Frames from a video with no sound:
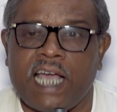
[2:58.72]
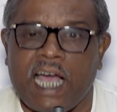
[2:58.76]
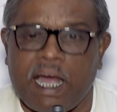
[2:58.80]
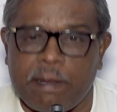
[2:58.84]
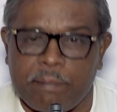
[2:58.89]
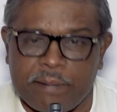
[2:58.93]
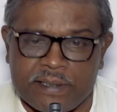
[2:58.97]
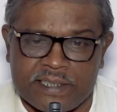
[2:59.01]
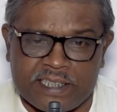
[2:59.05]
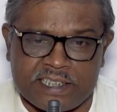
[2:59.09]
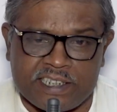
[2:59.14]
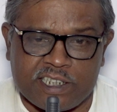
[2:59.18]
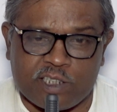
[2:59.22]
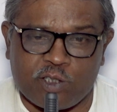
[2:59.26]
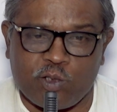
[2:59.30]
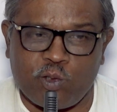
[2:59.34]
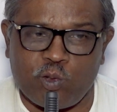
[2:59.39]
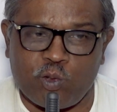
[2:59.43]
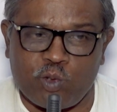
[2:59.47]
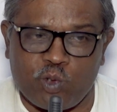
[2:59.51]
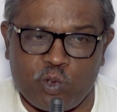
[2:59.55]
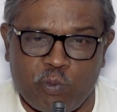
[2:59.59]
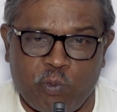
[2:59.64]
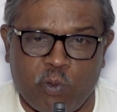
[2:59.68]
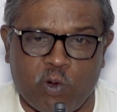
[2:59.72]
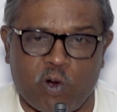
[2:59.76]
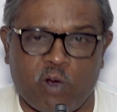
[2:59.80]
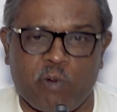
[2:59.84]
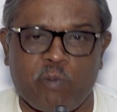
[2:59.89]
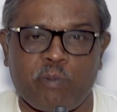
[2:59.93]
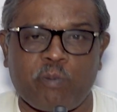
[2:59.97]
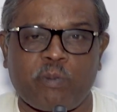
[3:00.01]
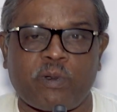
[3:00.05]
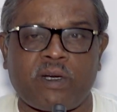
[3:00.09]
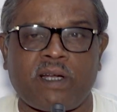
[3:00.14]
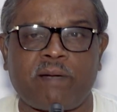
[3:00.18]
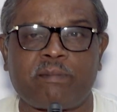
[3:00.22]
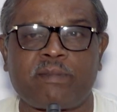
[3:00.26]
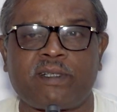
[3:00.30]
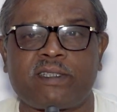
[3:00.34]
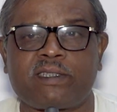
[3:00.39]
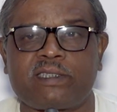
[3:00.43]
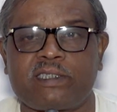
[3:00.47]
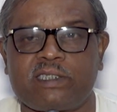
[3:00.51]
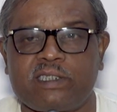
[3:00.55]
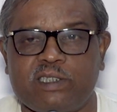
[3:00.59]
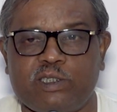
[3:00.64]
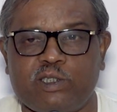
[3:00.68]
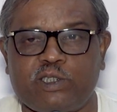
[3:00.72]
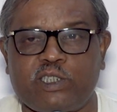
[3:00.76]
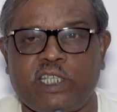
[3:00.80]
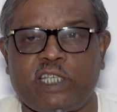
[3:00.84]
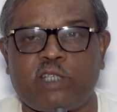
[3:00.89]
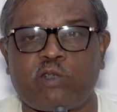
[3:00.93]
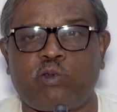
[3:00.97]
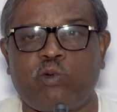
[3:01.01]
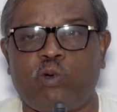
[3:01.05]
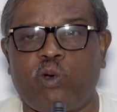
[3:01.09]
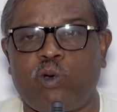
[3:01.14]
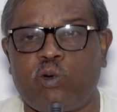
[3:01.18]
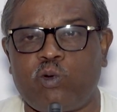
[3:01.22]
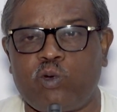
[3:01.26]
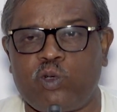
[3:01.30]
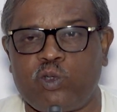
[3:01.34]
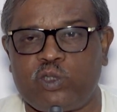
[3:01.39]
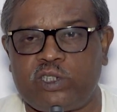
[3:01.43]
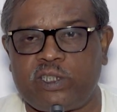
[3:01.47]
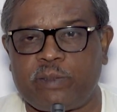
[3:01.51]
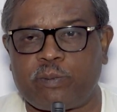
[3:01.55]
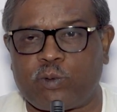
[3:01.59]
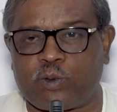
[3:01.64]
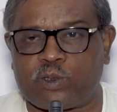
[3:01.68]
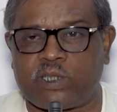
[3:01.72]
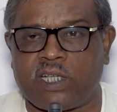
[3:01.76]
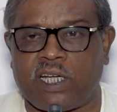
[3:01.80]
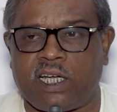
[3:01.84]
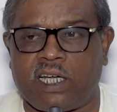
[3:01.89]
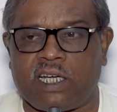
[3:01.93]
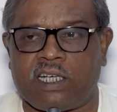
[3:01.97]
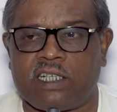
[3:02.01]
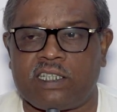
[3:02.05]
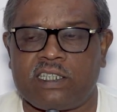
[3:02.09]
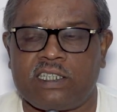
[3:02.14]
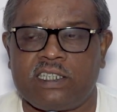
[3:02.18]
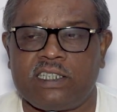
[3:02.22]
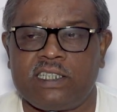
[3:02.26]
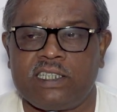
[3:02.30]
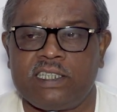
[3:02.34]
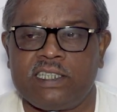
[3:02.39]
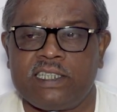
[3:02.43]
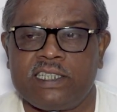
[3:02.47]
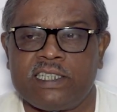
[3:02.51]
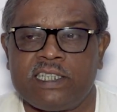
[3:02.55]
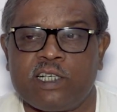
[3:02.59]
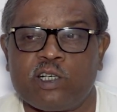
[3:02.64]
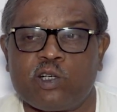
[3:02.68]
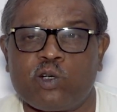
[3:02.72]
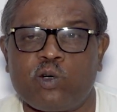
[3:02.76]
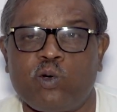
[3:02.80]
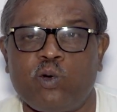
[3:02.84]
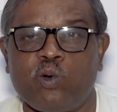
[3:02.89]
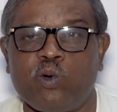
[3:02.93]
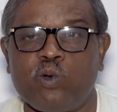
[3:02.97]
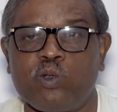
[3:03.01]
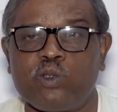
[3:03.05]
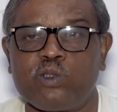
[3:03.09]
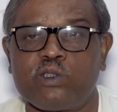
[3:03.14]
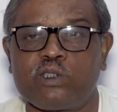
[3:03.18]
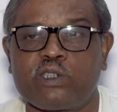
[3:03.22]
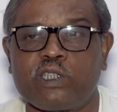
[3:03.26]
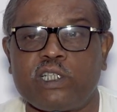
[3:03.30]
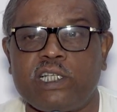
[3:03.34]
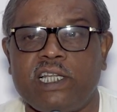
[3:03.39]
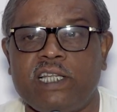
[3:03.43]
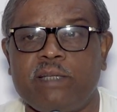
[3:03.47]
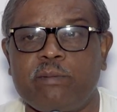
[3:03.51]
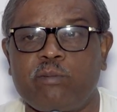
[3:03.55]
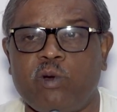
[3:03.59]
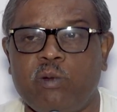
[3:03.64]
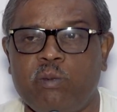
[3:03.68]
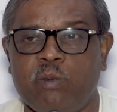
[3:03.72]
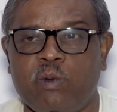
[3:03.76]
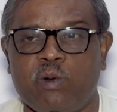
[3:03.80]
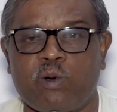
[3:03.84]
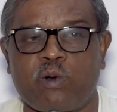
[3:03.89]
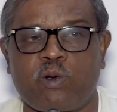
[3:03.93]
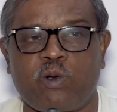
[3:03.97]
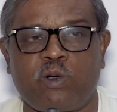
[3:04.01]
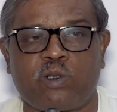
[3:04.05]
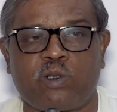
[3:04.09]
আমাদের যে গুরু পরম্পরা আমরা যে কুলগুরু যে প্রথা গুরু ছিলেন ব্রহ্মজ্ঞ